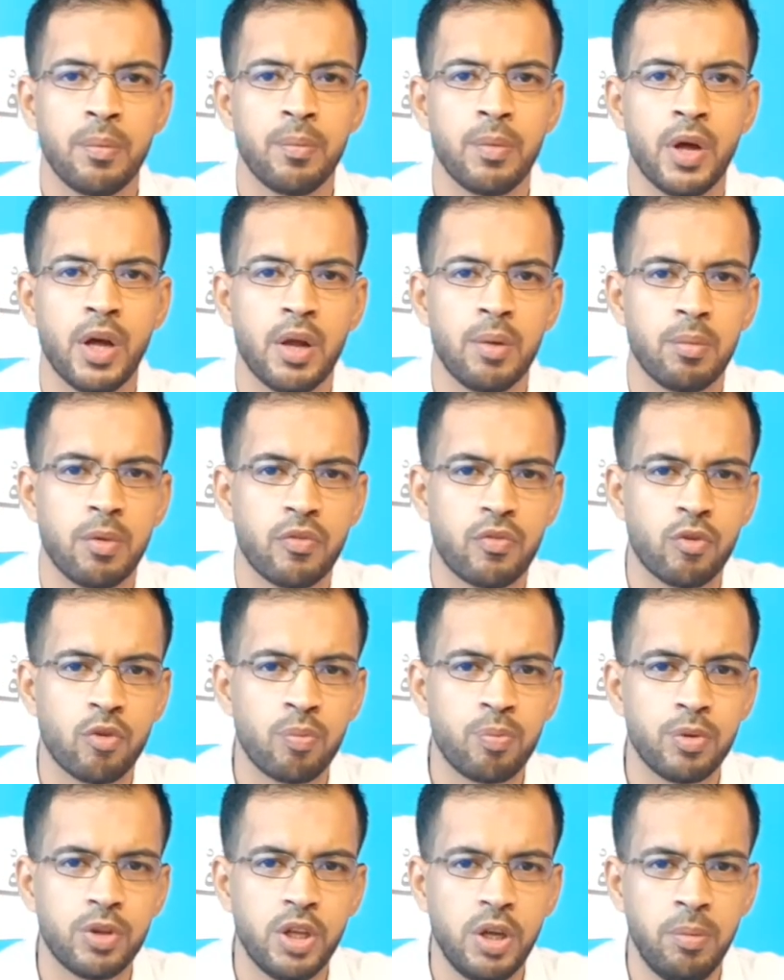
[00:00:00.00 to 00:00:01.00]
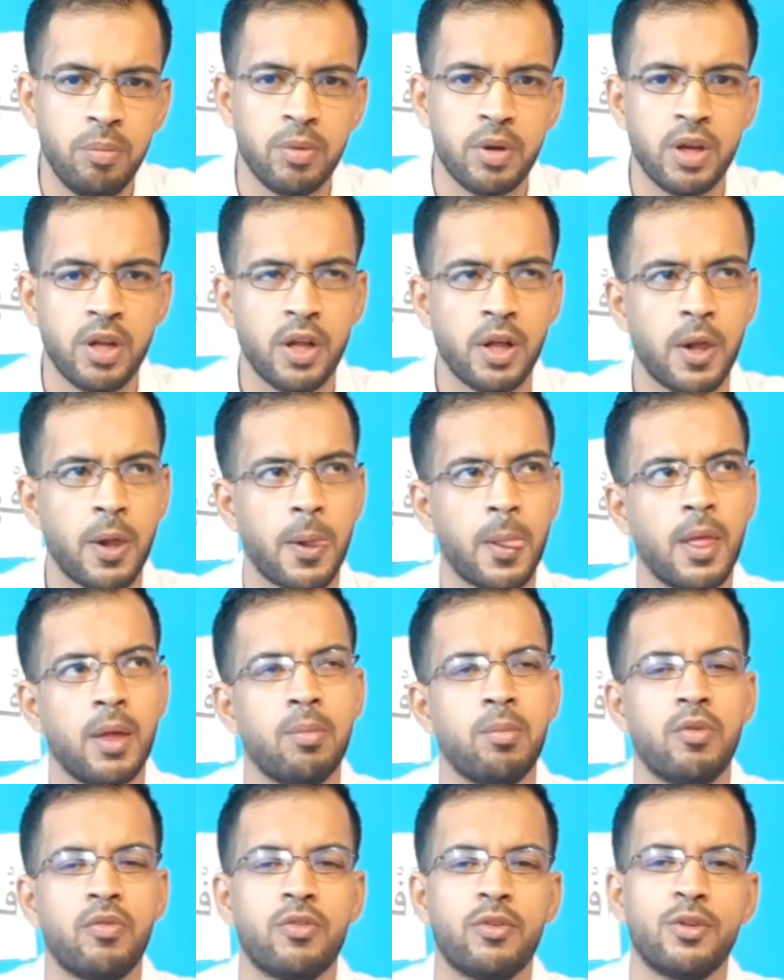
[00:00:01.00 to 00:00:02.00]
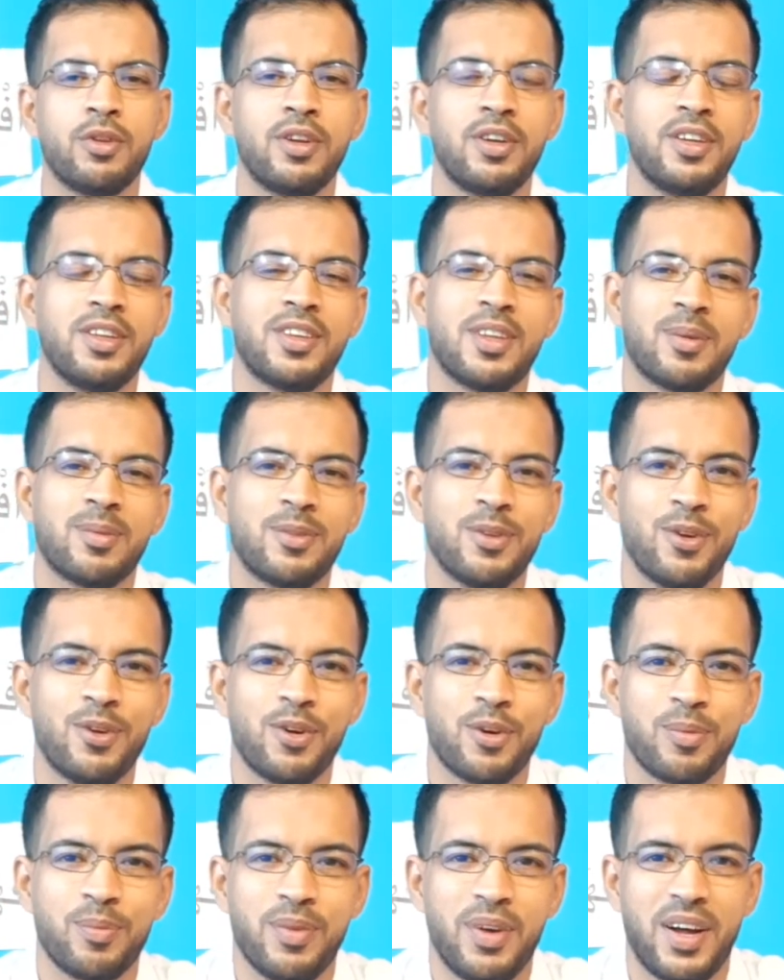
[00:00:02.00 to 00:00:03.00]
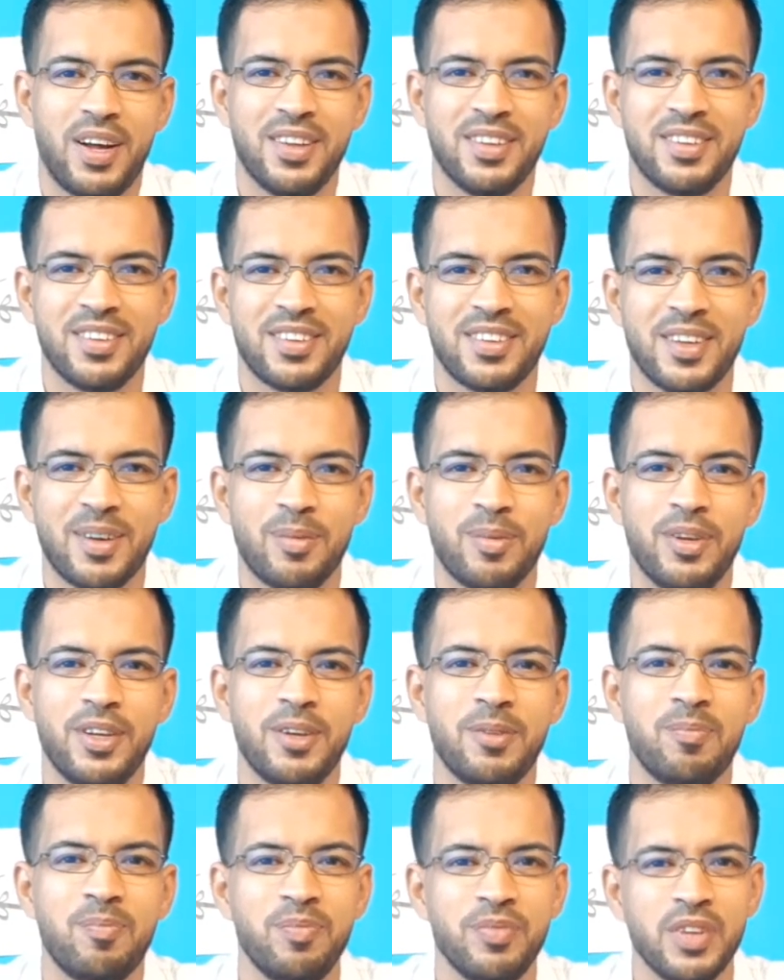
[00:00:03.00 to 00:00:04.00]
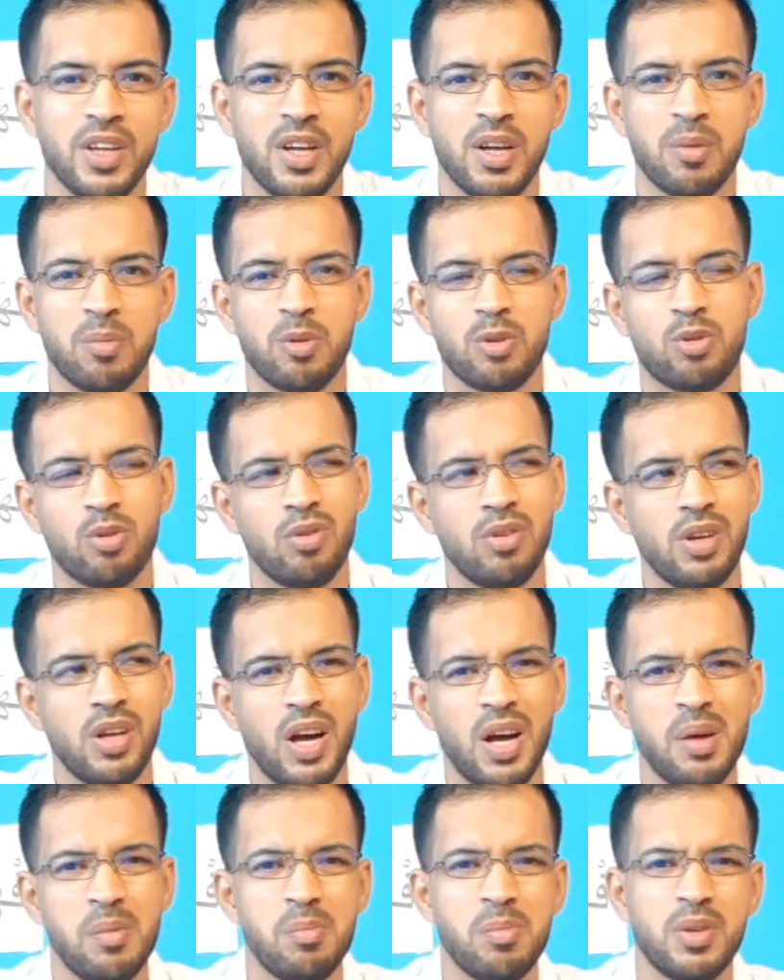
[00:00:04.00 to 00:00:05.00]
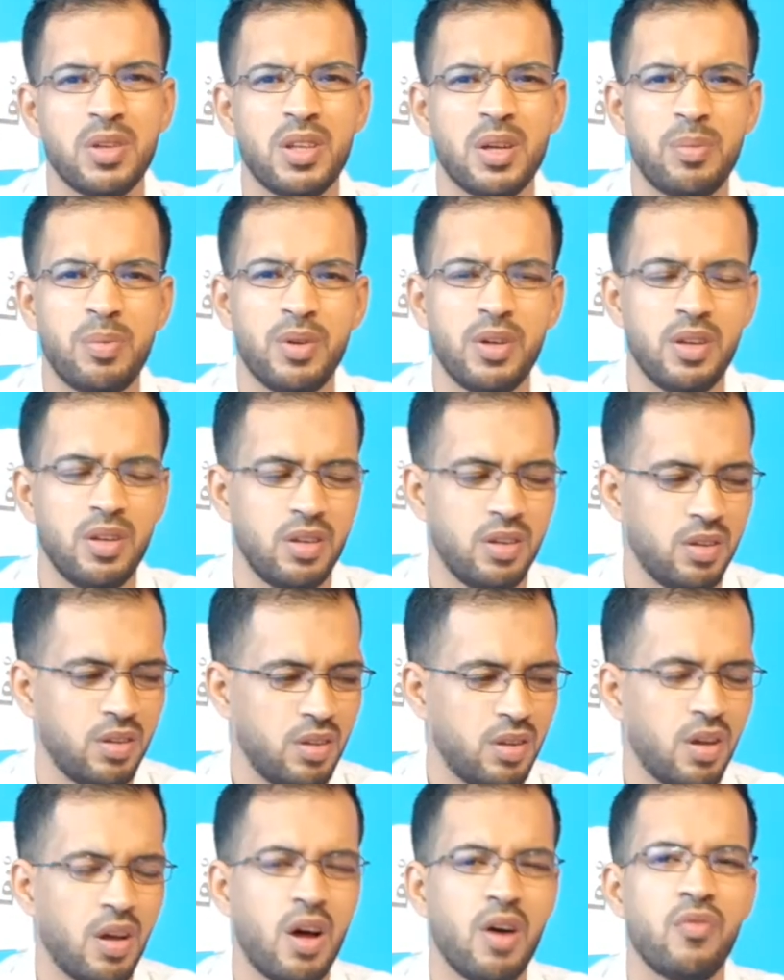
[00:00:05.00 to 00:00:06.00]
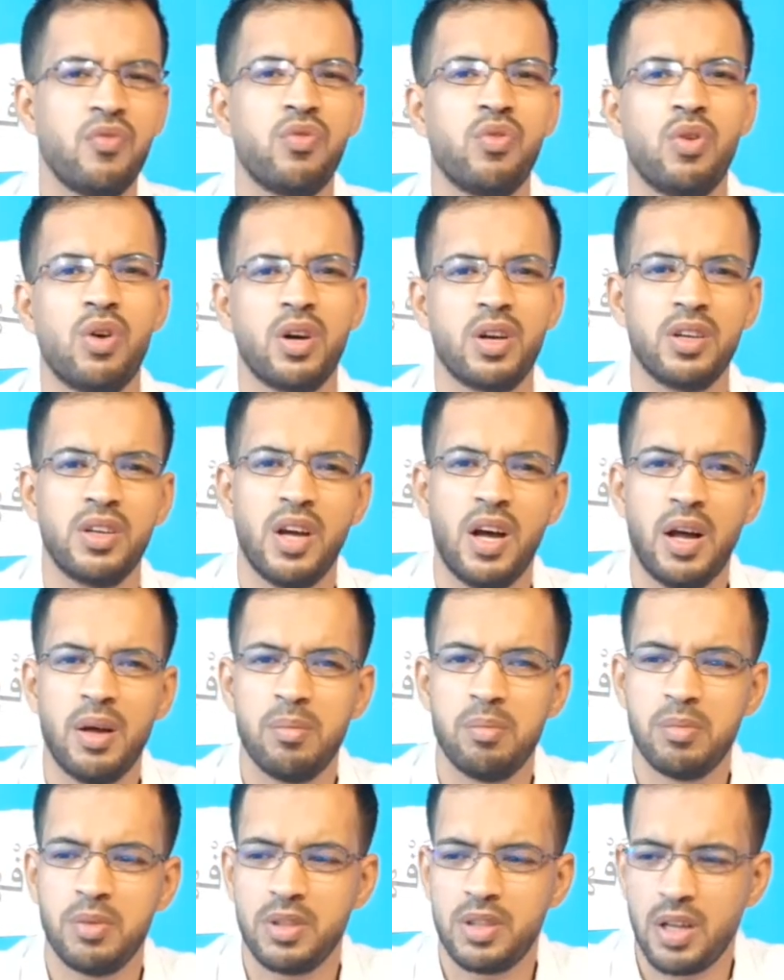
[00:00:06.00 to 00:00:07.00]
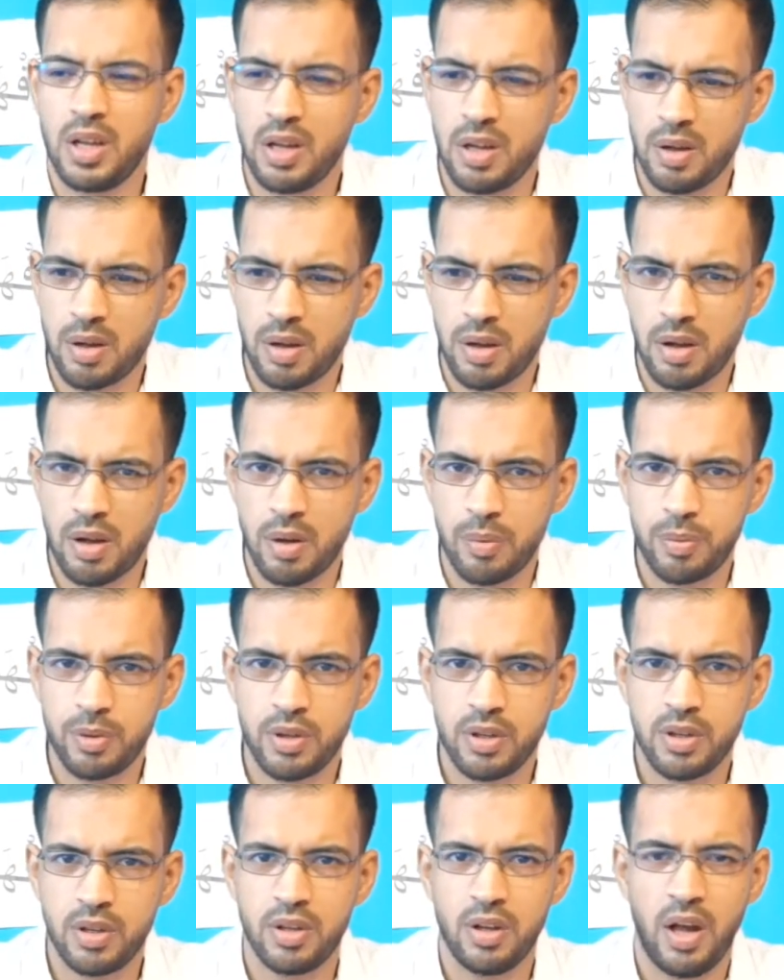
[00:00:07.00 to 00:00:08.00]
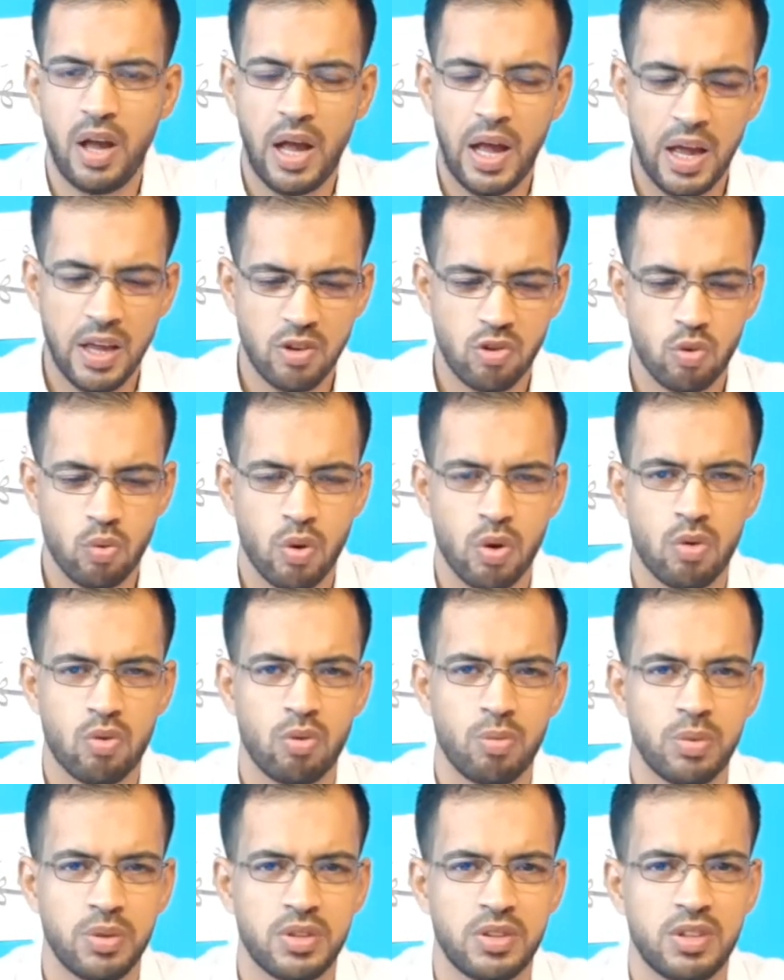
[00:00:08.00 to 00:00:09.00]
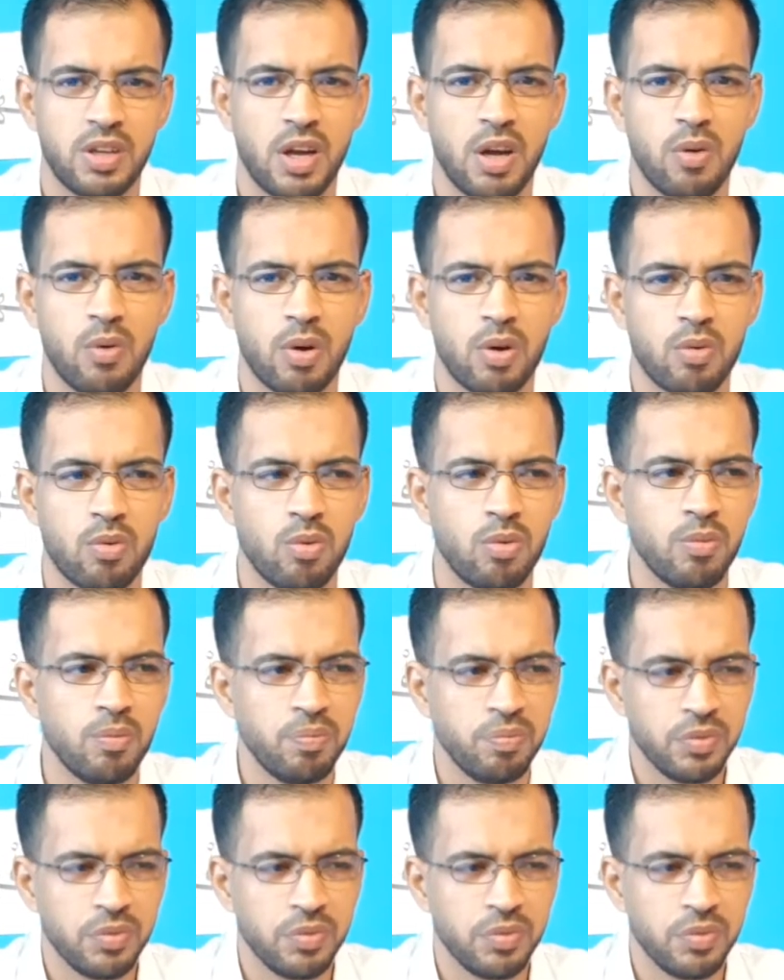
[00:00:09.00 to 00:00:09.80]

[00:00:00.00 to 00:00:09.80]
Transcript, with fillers: المفروض بتعمل ايه المفروض ان انت بتخرج من عند الطبيب بتقول يا عم ده بيأفور يا عم ده بيحسوك وبتساوك